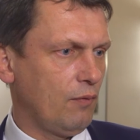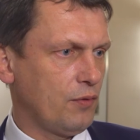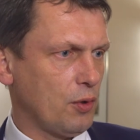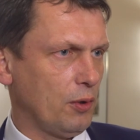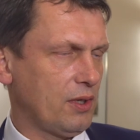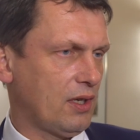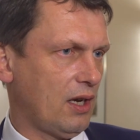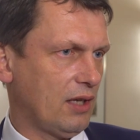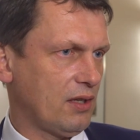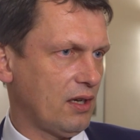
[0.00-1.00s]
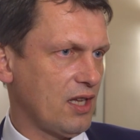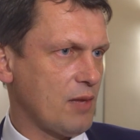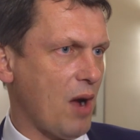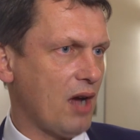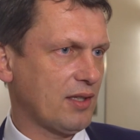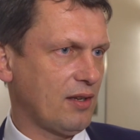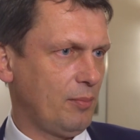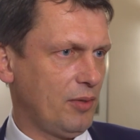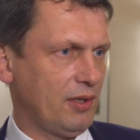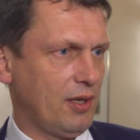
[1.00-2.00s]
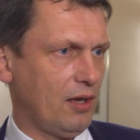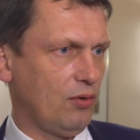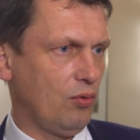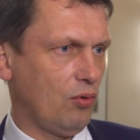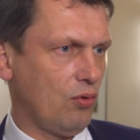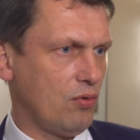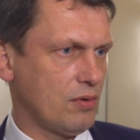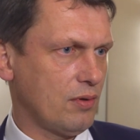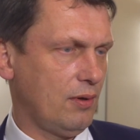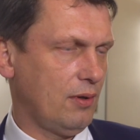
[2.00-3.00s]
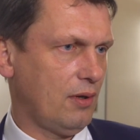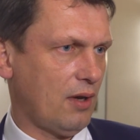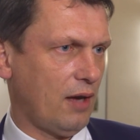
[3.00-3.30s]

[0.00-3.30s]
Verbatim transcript: Sollte der Landtag nicht maßgebliche Änderungen äh,